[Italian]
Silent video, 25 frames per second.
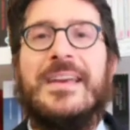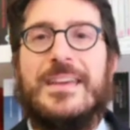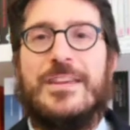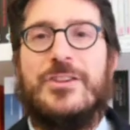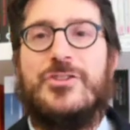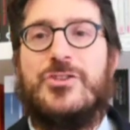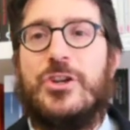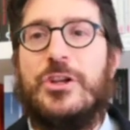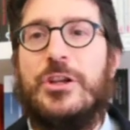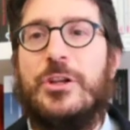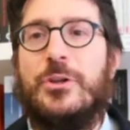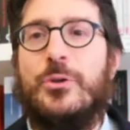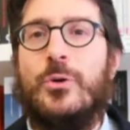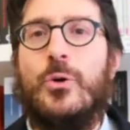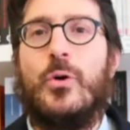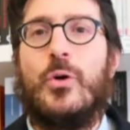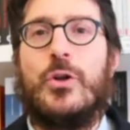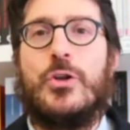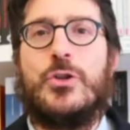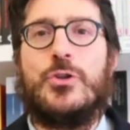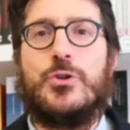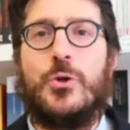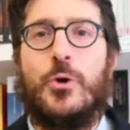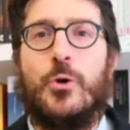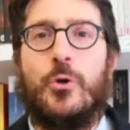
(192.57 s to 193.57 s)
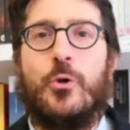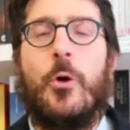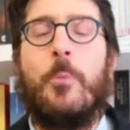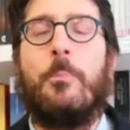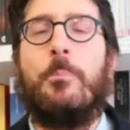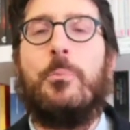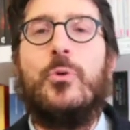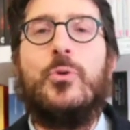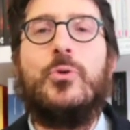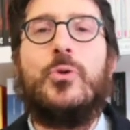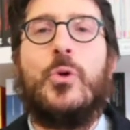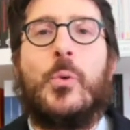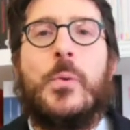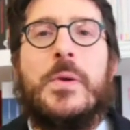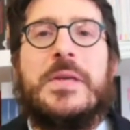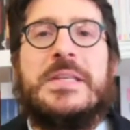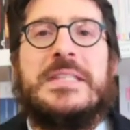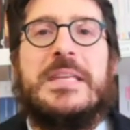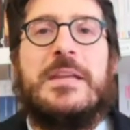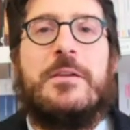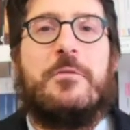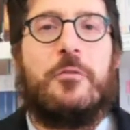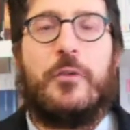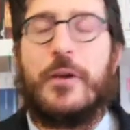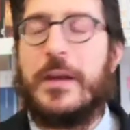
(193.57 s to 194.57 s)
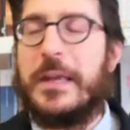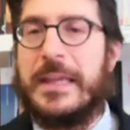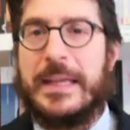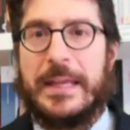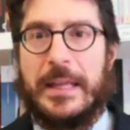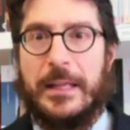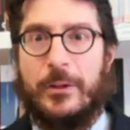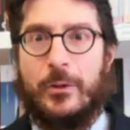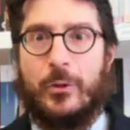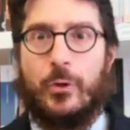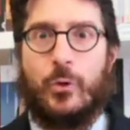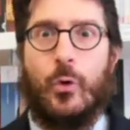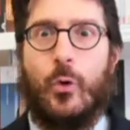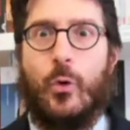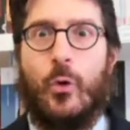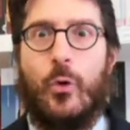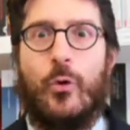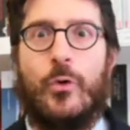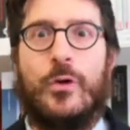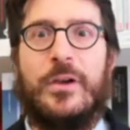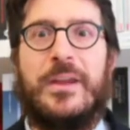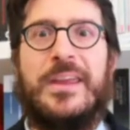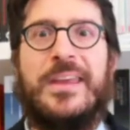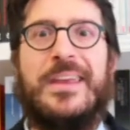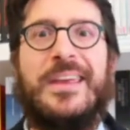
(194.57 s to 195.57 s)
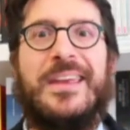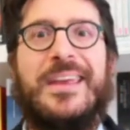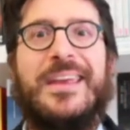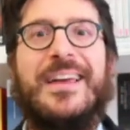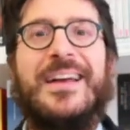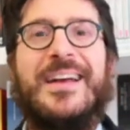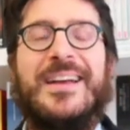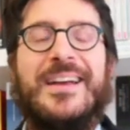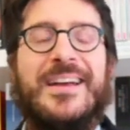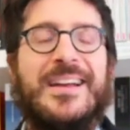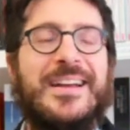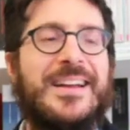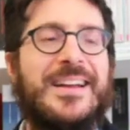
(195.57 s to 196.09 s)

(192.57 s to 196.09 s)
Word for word: i genitori sono appunto questi fricchettoni